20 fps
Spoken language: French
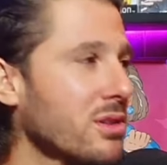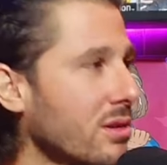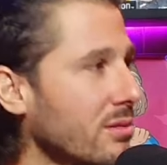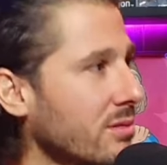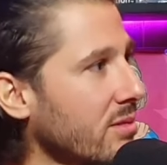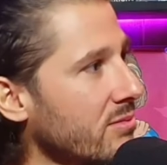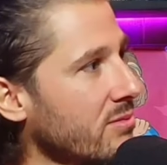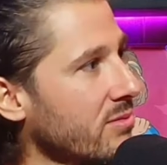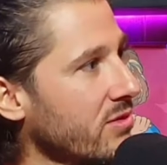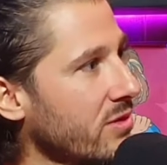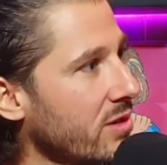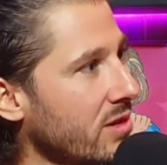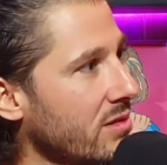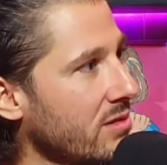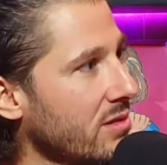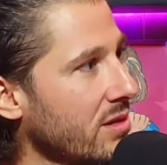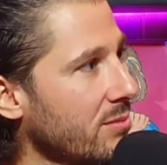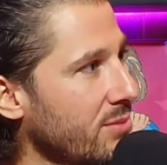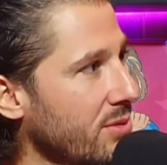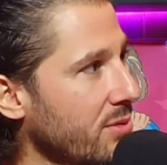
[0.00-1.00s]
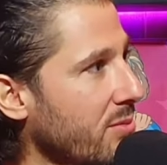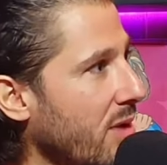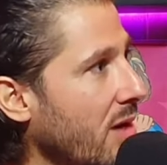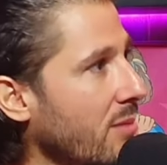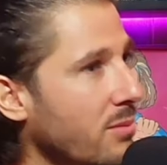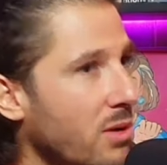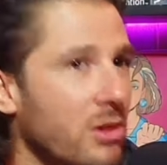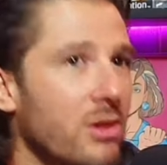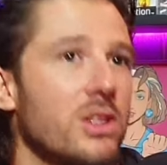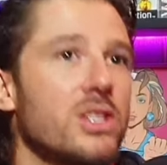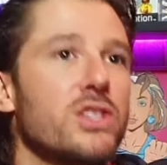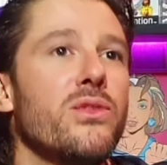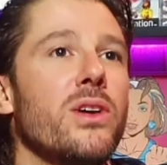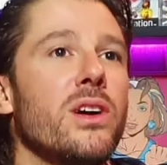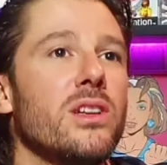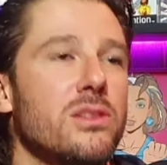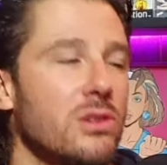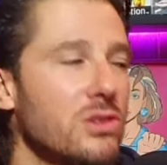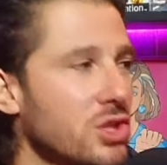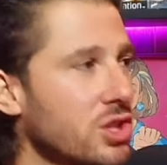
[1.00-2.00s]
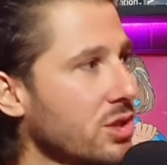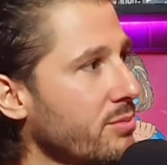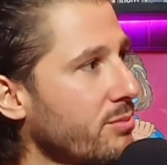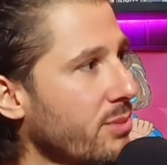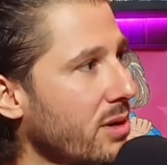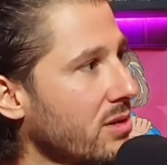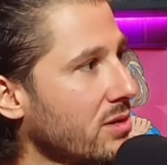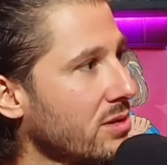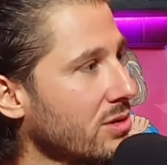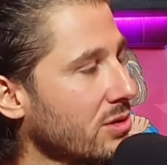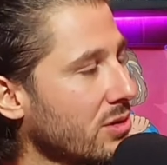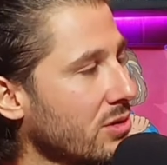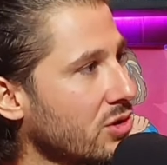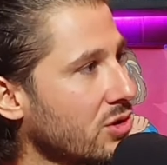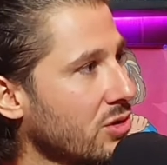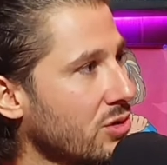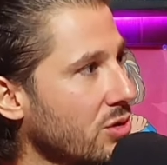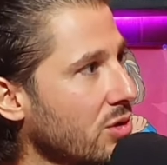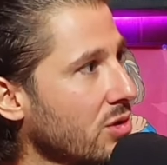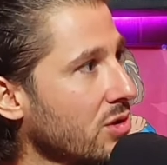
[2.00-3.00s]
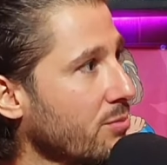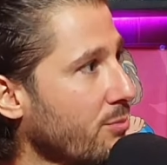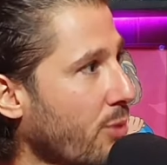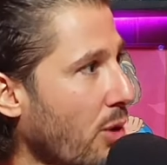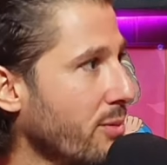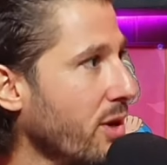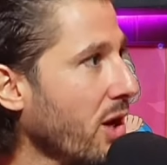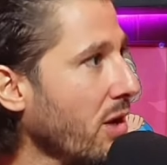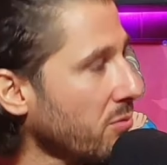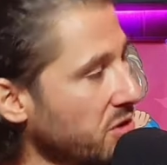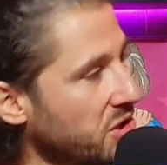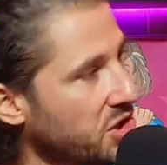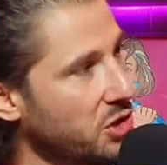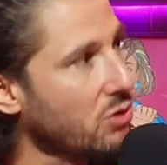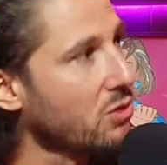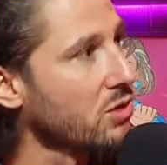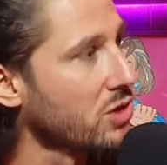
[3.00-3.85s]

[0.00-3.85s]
quand même. Et bah, puis même, euh, se faire pencher par une tronçonneuse, première mission,